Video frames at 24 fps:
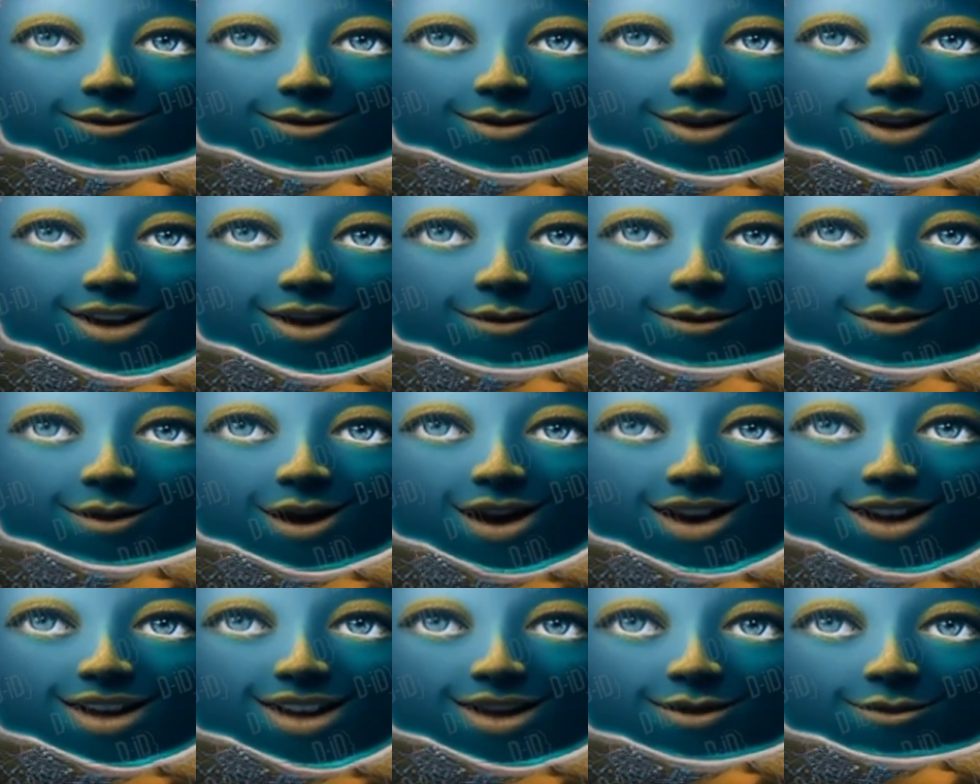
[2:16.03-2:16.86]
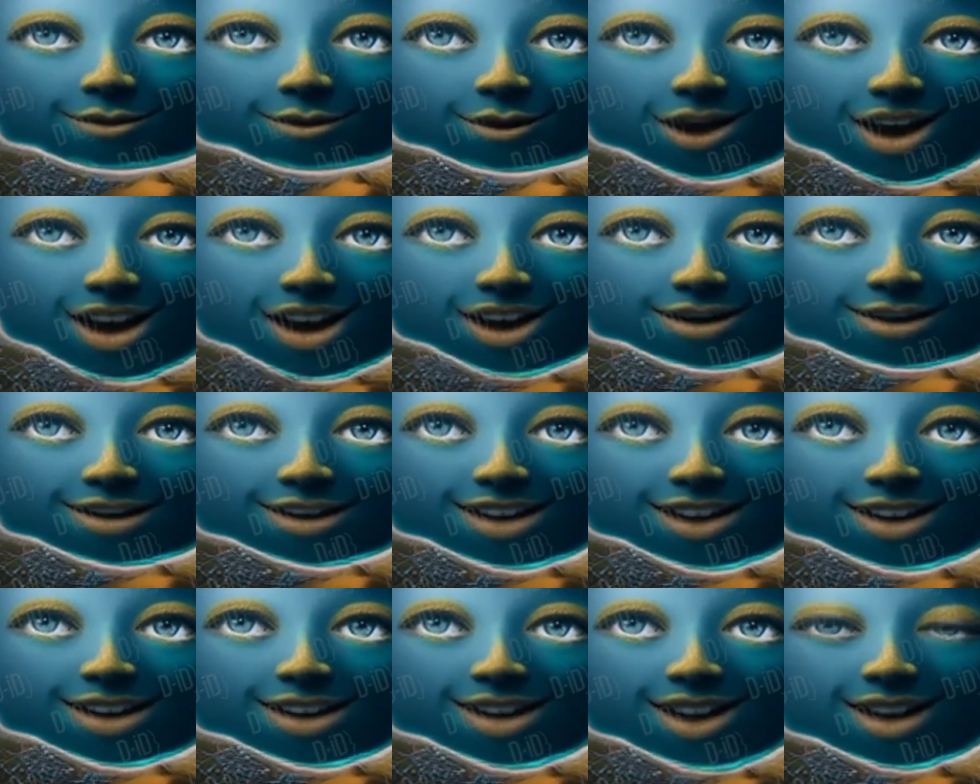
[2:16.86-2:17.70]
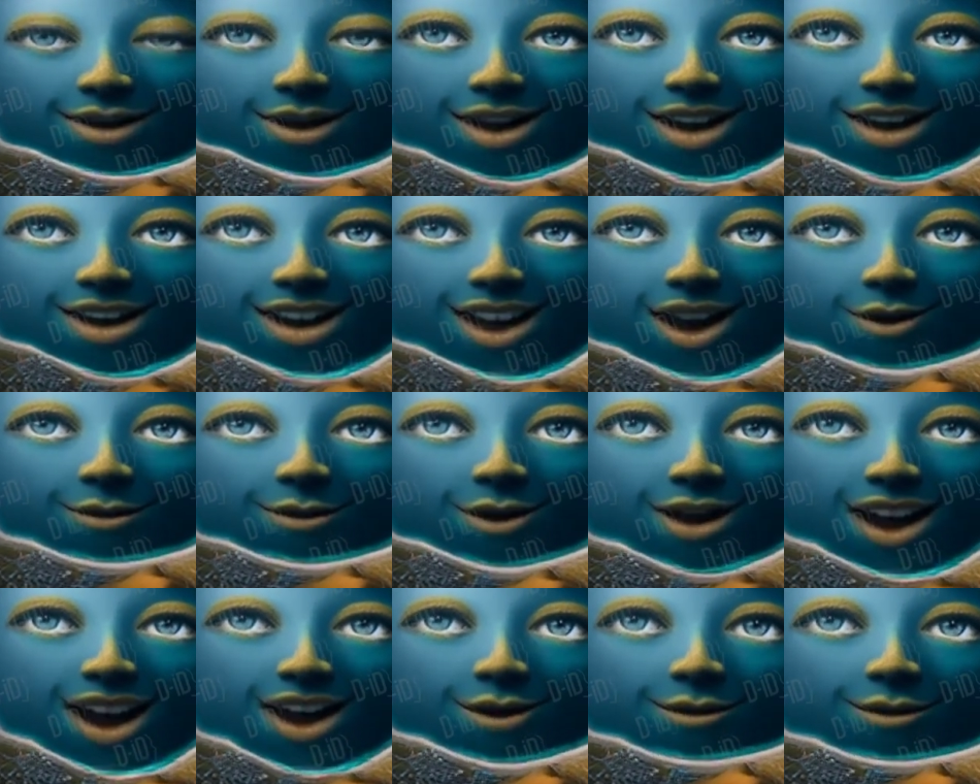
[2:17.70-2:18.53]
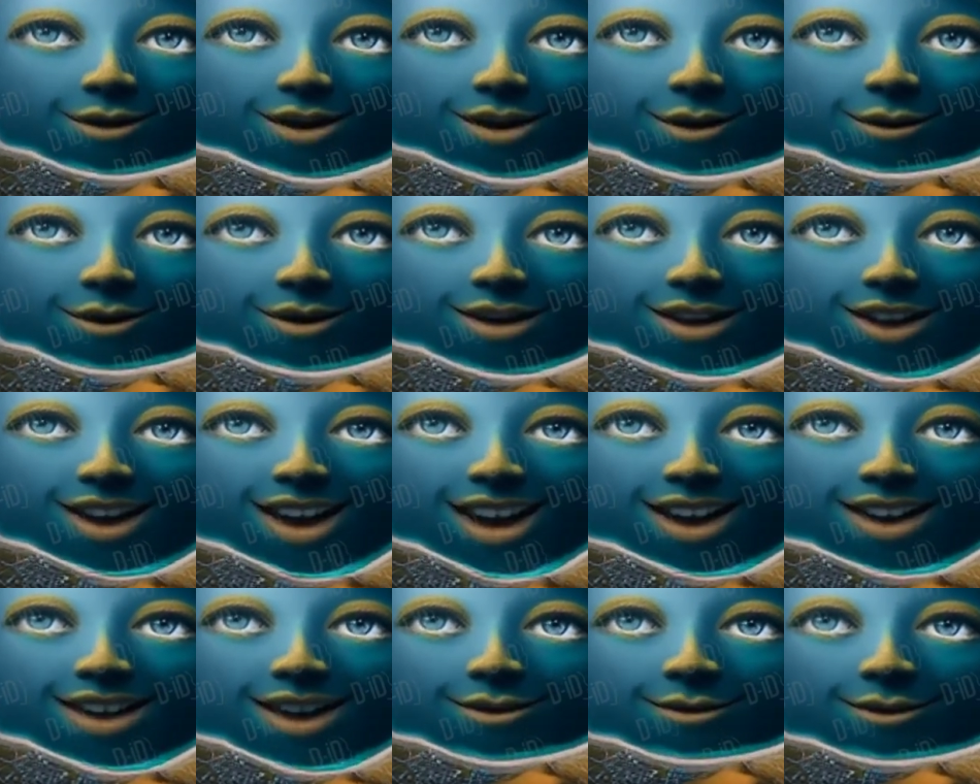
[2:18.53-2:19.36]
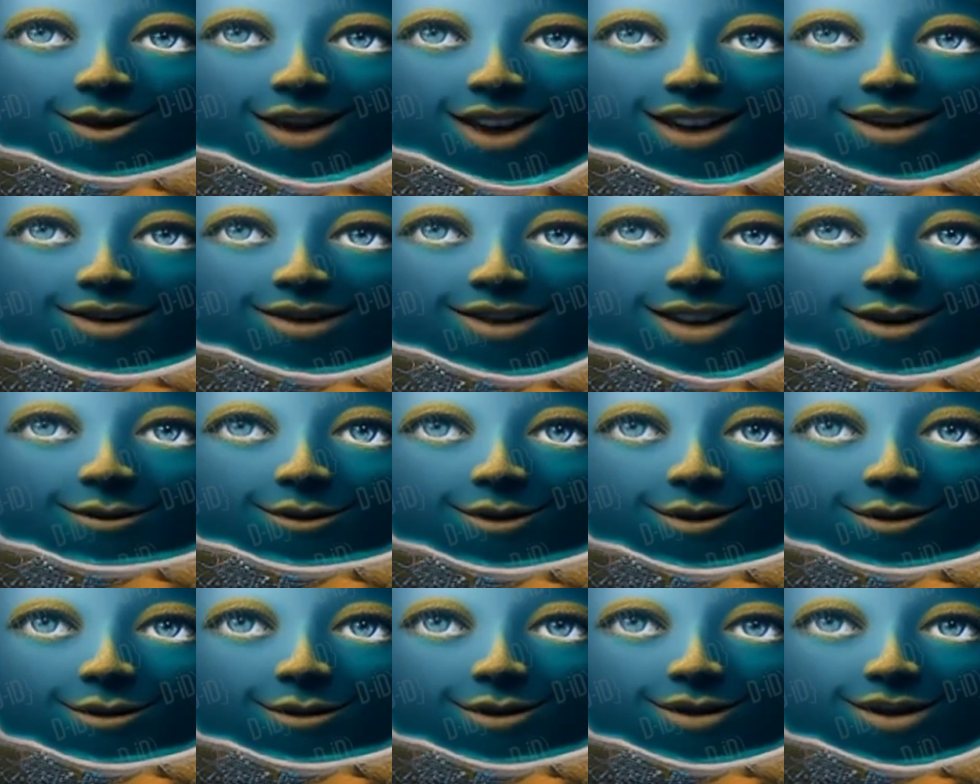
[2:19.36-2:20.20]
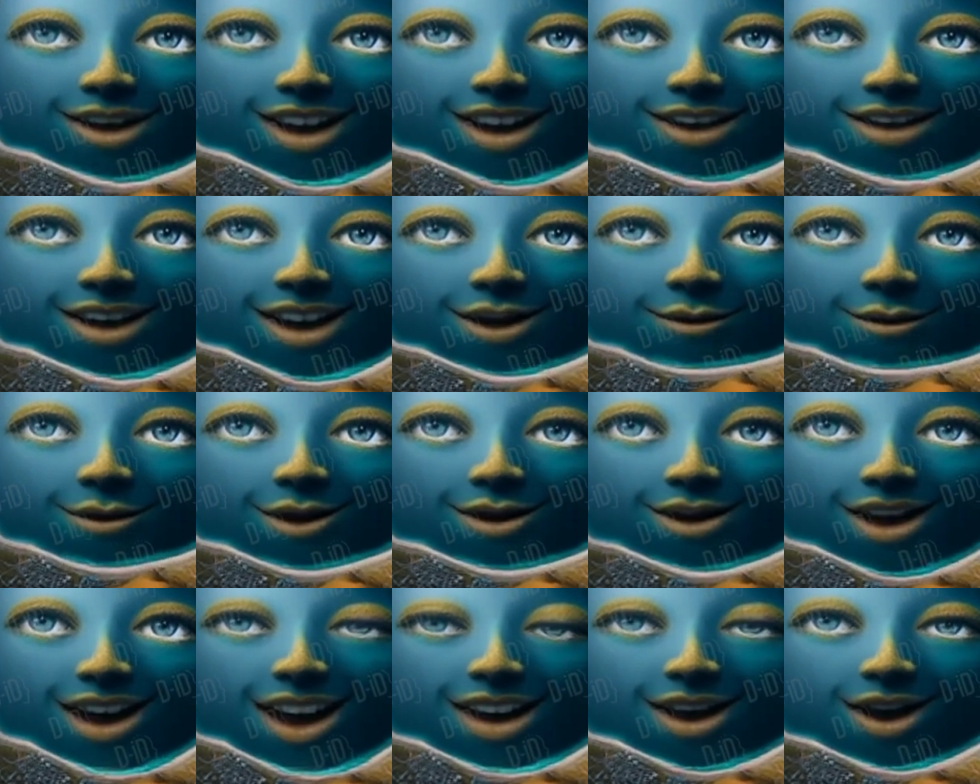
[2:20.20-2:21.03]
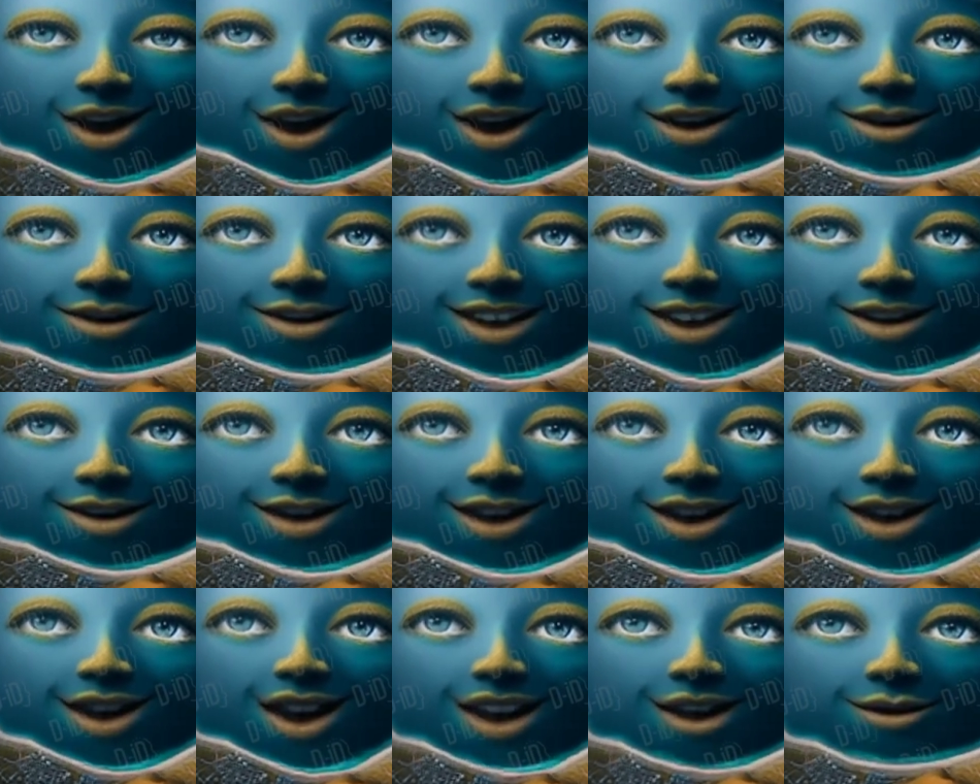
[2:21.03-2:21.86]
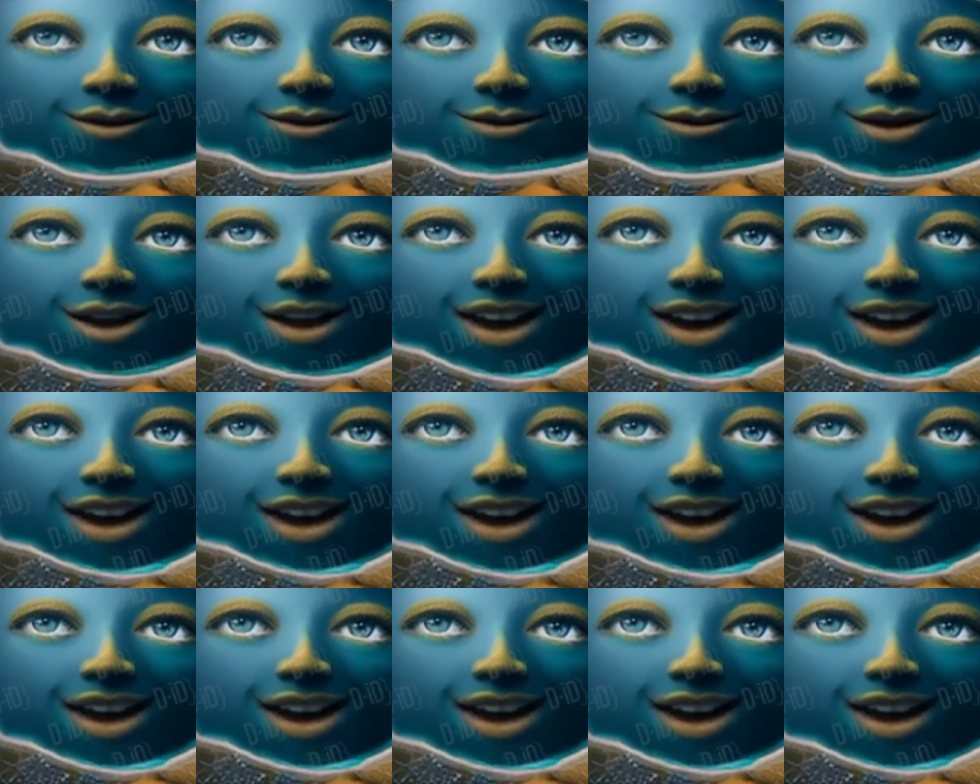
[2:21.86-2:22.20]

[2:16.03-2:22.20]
Sampai di lembah, Inyik Gadang Bahan mendapat celah dan berhasil menebaskan kapak ke ekor sang naga.